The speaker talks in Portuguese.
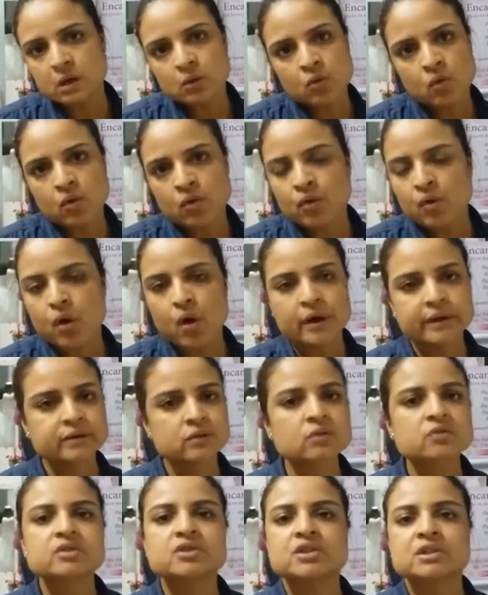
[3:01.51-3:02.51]
ocorre
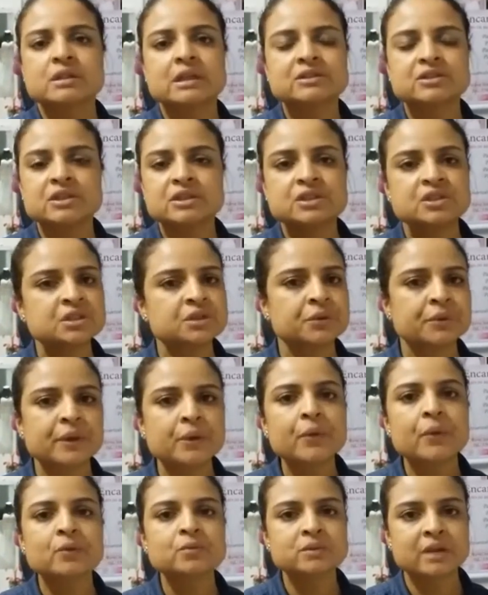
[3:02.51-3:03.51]
do, de, da gente não
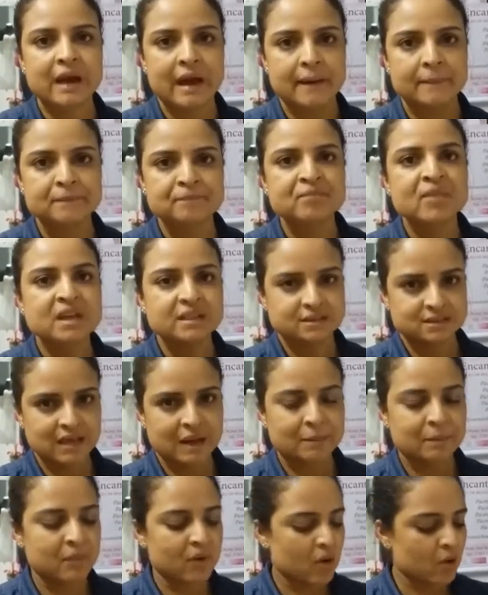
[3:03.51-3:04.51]
encontrar
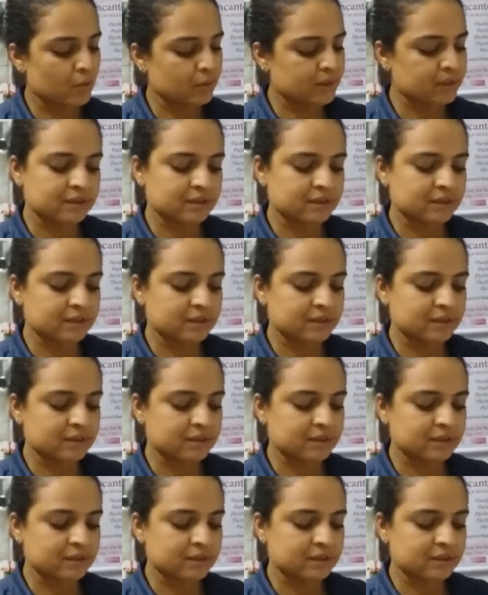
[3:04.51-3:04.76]
tá bom?